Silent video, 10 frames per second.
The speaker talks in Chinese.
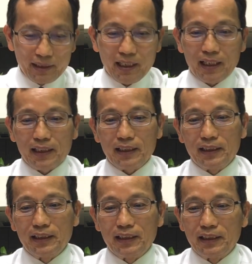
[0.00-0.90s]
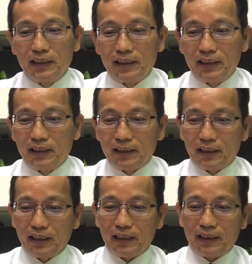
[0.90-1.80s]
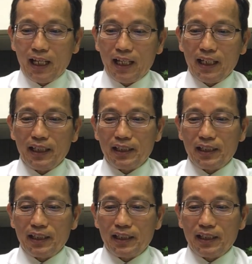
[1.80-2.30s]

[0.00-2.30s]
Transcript: 那呃，在